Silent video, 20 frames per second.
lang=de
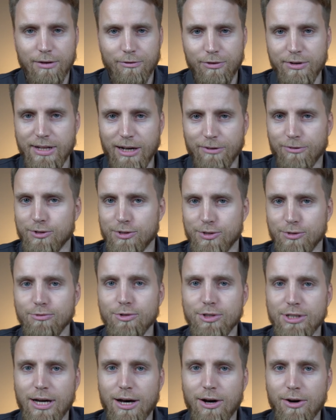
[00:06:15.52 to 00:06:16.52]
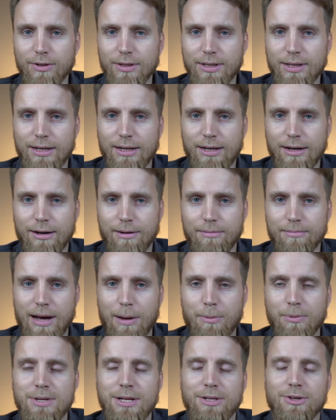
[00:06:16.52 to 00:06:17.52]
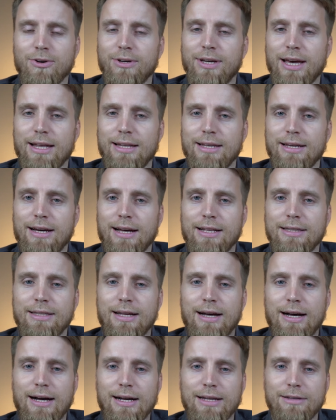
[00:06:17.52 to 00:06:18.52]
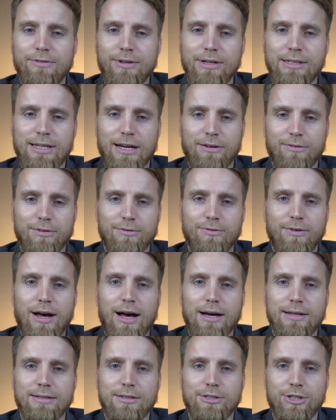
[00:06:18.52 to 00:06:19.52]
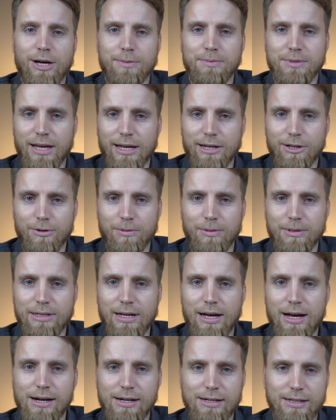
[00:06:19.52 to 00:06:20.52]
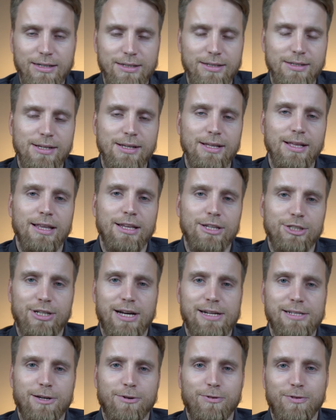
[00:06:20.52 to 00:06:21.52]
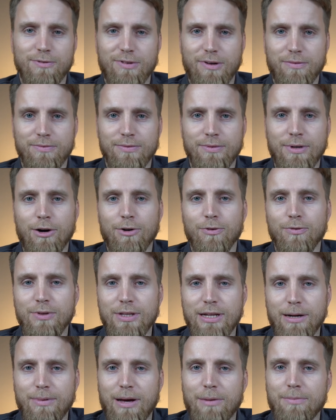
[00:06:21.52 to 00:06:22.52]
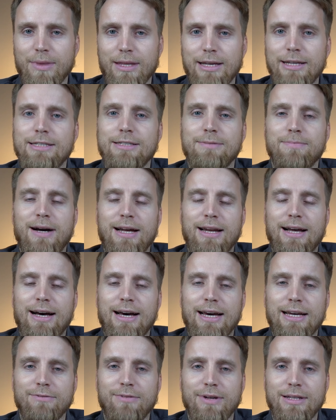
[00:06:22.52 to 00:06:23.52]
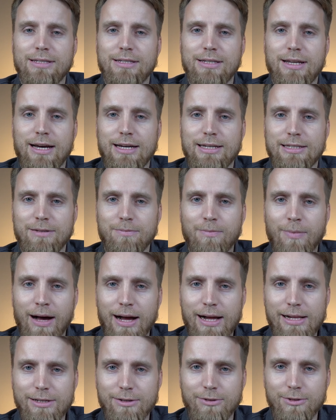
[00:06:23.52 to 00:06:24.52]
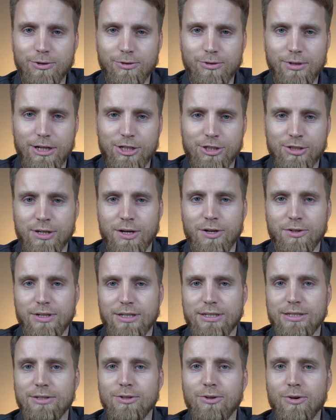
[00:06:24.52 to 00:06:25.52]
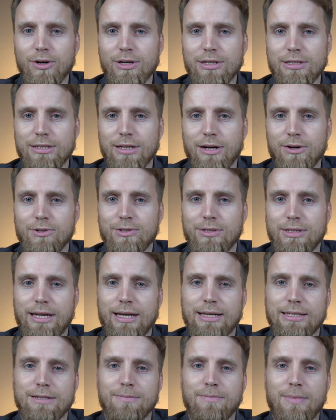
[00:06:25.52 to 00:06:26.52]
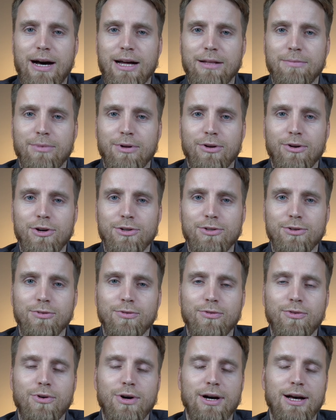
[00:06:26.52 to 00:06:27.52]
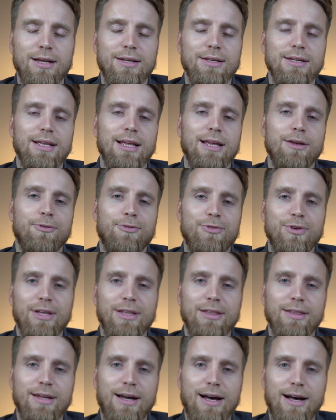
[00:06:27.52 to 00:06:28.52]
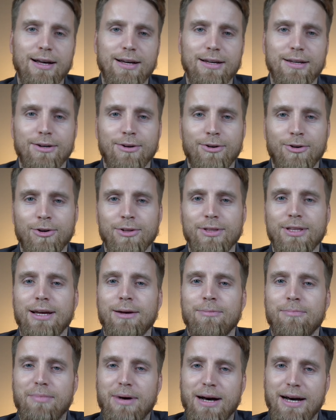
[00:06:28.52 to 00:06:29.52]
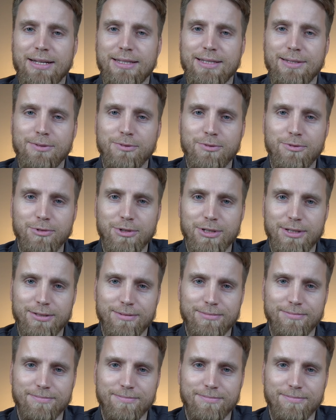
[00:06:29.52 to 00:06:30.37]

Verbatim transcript: Vielen Dank fürs Zuschauen. Ähm, abonniert auch gerne den Kanal. Wie gesagt, wenn Fragen sind, schreibt es gerne in die Kommentare. Schaltet auf jeden Fall auch wieder beim nächsten Mal ein, wenn es heißt, Malte und Jonas stellen euch das Neueste aus der smarten Beleuchtung vor. Vielen Dank und macht's gut.